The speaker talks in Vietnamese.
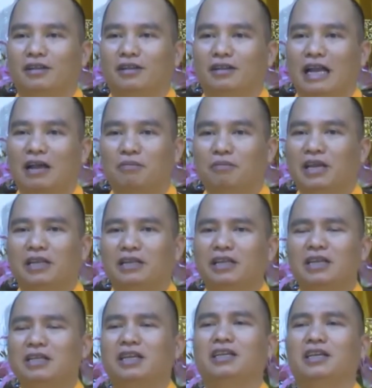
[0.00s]
đặc biệt
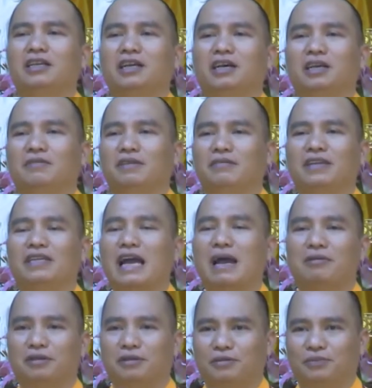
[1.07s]
nhất trên thế giới về phật giáo
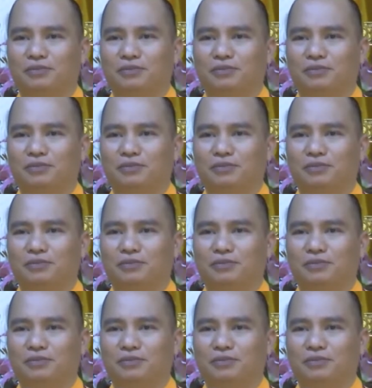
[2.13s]
rồi